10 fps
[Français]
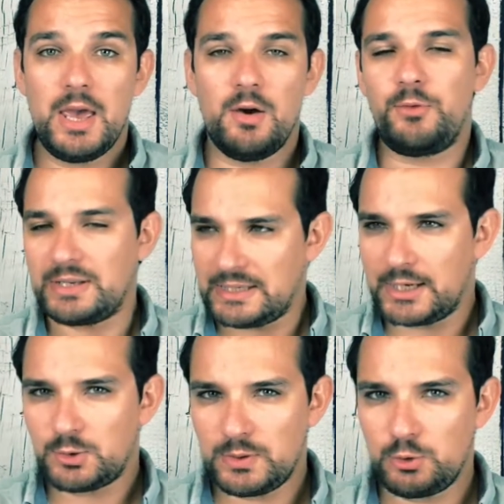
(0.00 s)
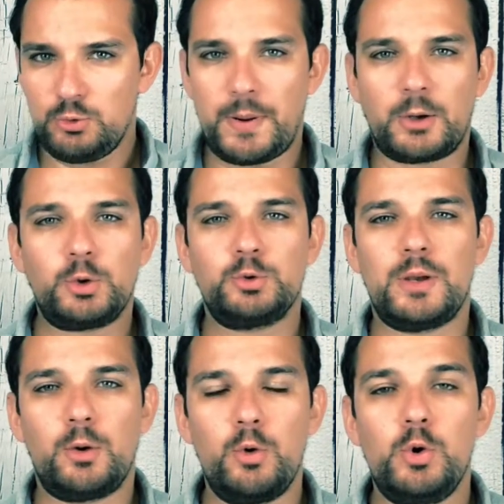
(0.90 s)
voici la suite du parcours du
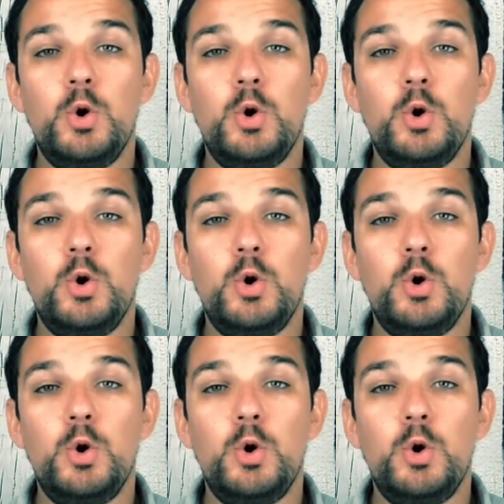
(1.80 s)
héros,